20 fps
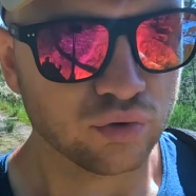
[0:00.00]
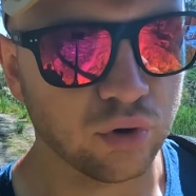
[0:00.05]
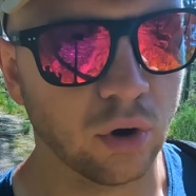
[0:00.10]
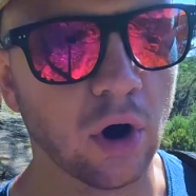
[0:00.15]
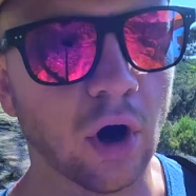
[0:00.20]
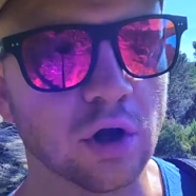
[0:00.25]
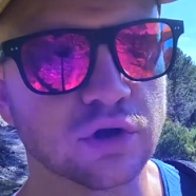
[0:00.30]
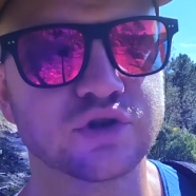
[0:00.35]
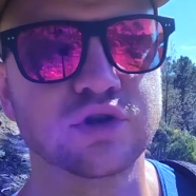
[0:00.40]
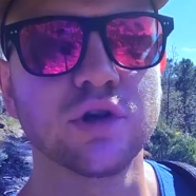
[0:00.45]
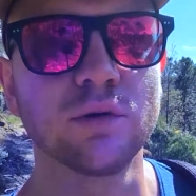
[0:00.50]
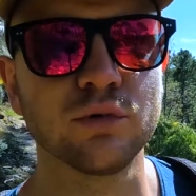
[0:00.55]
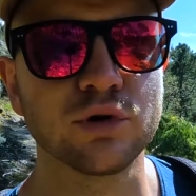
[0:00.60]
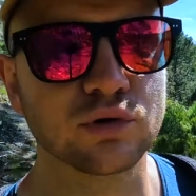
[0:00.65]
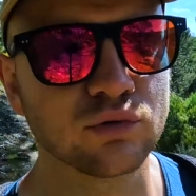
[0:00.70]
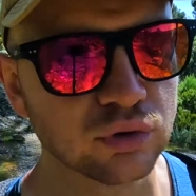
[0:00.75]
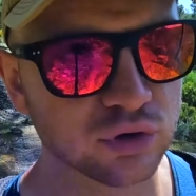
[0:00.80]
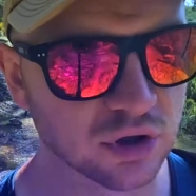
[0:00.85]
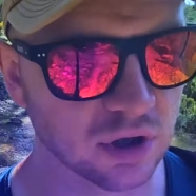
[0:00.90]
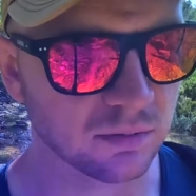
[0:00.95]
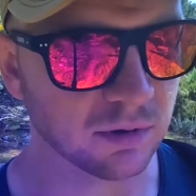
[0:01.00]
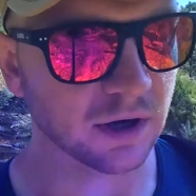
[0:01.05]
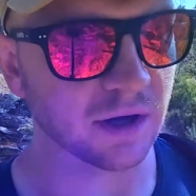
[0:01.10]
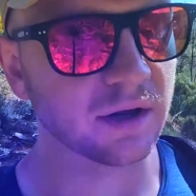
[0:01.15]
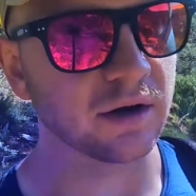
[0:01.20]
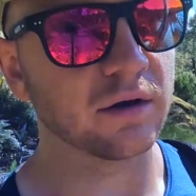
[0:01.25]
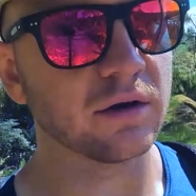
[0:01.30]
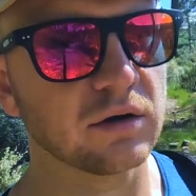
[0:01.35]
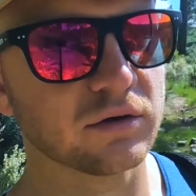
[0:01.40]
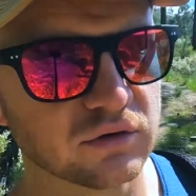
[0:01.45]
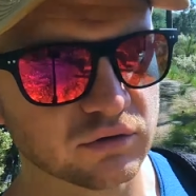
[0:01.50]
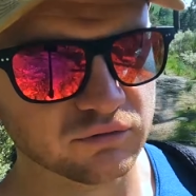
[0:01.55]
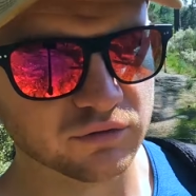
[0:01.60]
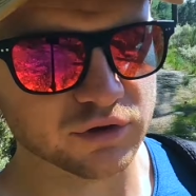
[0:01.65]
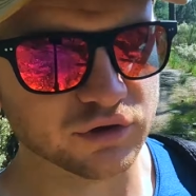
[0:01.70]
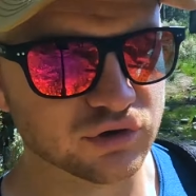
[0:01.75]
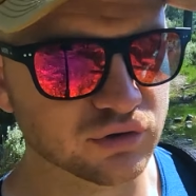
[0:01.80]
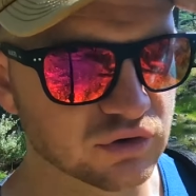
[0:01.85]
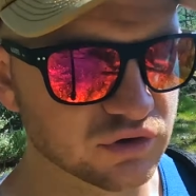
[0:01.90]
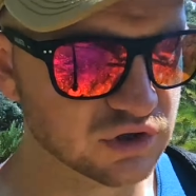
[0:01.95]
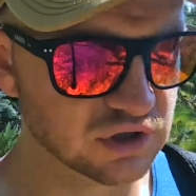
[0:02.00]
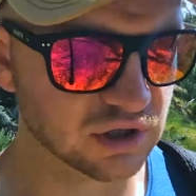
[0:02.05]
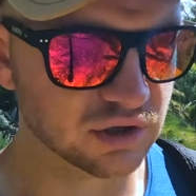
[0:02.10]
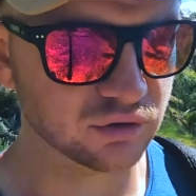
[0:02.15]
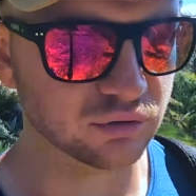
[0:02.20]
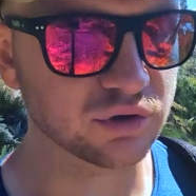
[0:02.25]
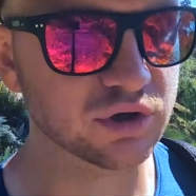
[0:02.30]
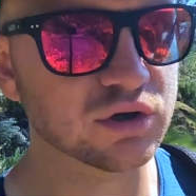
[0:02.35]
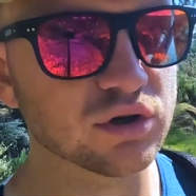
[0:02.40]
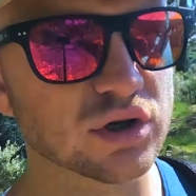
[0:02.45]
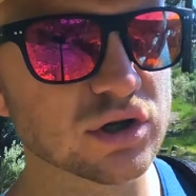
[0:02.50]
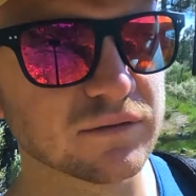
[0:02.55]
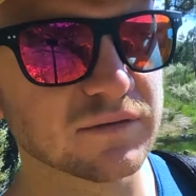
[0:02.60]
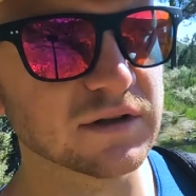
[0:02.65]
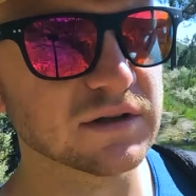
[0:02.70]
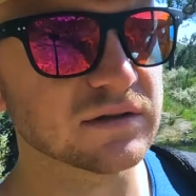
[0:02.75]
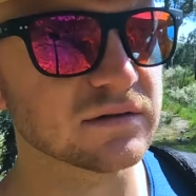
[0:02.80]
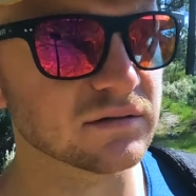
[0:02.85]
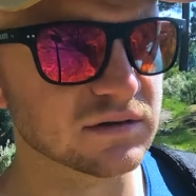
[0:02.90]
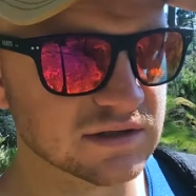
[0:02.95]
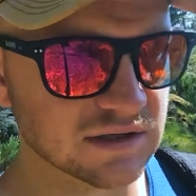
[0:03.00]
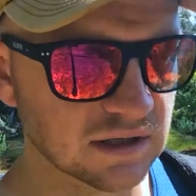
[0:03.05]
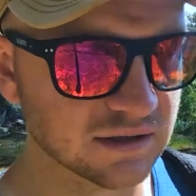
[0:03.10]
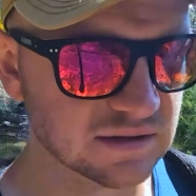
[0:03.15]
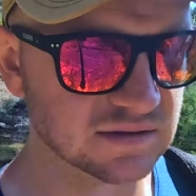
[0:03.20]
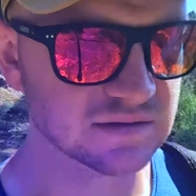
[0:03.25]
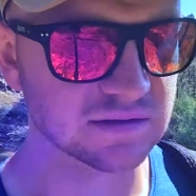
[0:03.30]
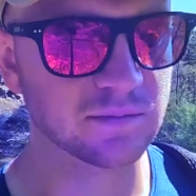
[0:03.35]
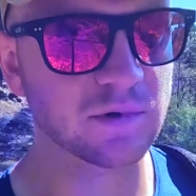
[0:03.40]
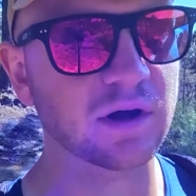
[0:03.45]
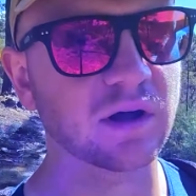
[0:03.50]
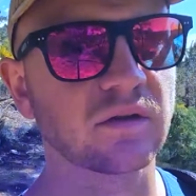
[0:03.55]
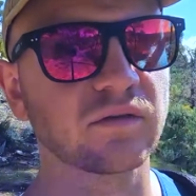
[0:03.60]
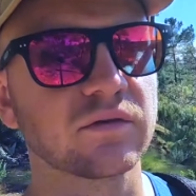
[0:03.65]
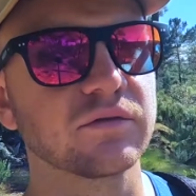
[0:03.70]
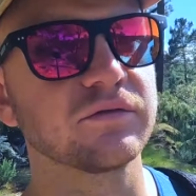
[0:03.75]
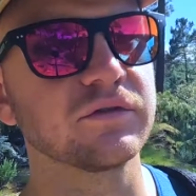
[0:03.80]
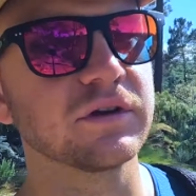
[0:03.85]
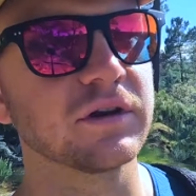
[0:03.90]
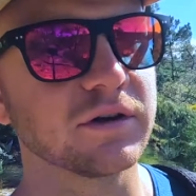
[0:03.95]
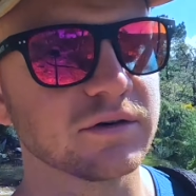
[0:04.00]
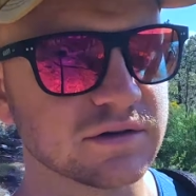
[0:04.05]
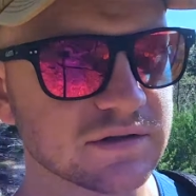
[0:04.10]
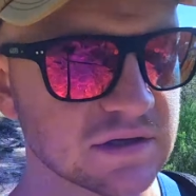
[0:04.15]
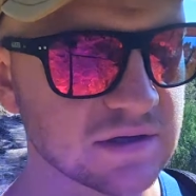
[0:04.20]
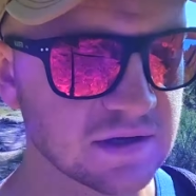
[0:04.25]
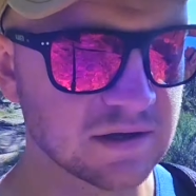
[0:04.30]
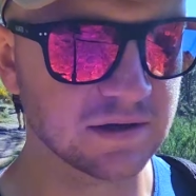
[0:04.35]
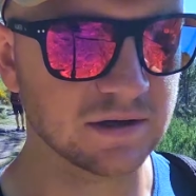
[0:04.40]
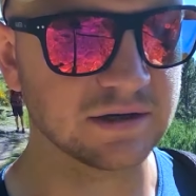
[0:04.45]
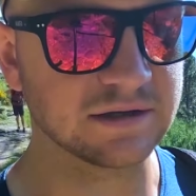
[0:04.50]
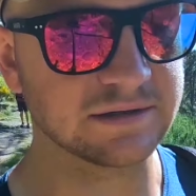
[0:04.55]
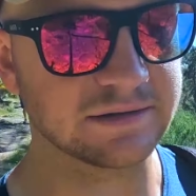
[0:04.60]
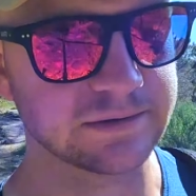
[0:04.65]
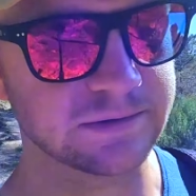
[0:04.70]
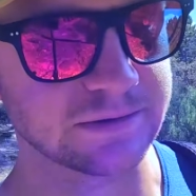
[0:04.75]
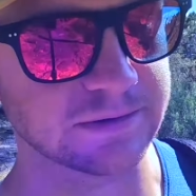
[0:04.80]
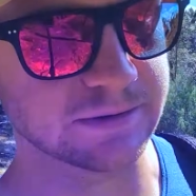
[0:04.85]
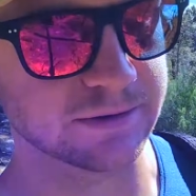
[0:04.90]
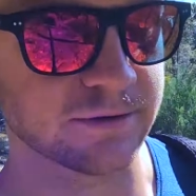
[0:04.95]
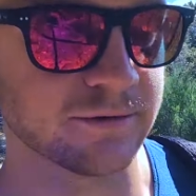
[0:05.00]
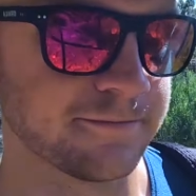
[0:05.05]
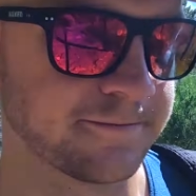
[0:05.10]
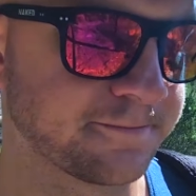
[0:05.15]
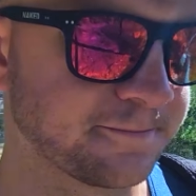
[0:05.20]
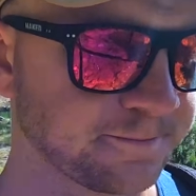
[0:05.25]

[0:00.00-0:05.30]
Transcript: ja, ziemlich gut dabei. Ne? Die waren schon sehr durchgeschwitzt und sahen jetzt nicht mehr ganz so fit aus. Also,